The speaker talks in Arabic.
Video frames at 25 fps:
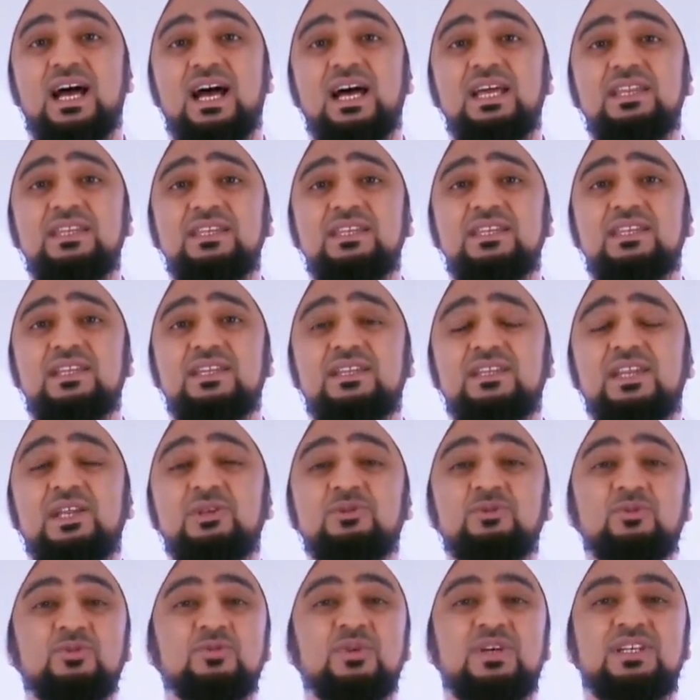أن
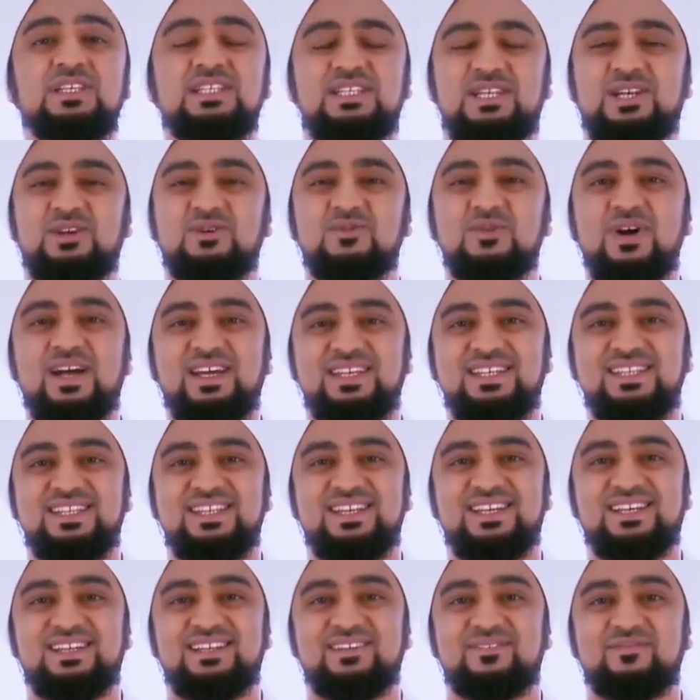ندعو
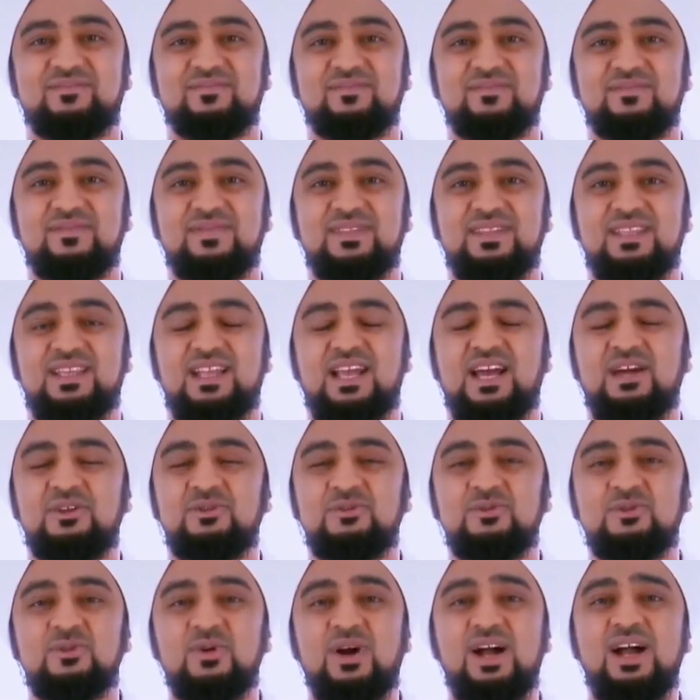لإخواننا
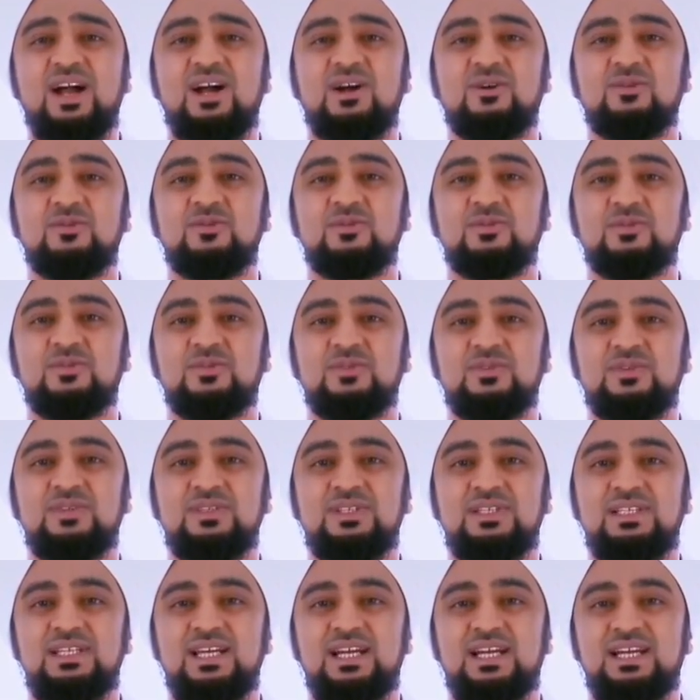الدعاء
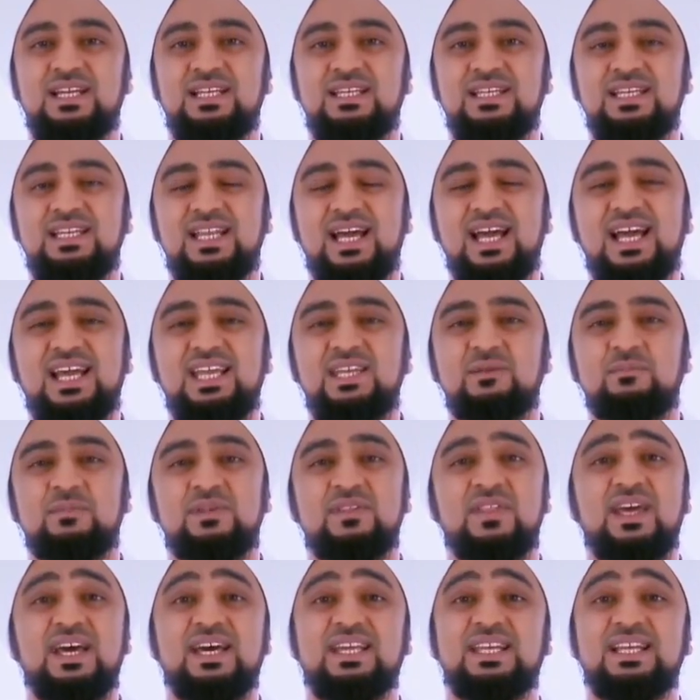للأخ
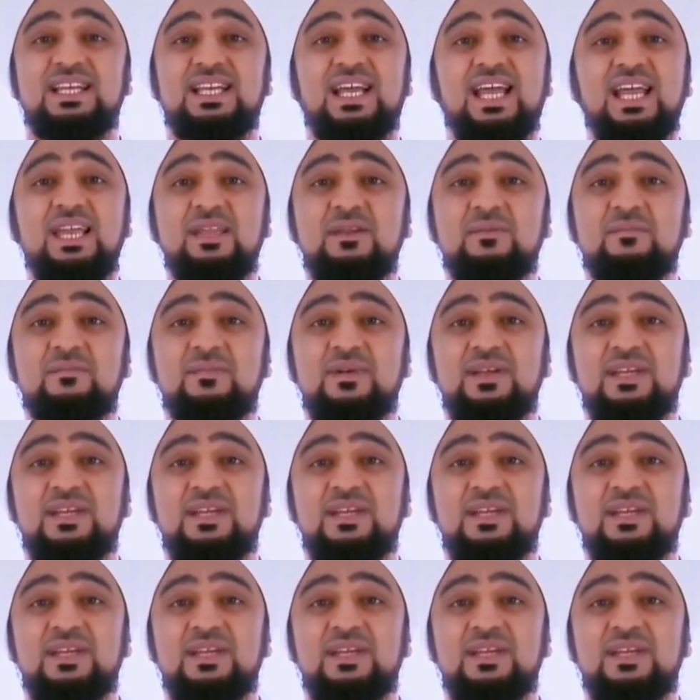بظهر الغيب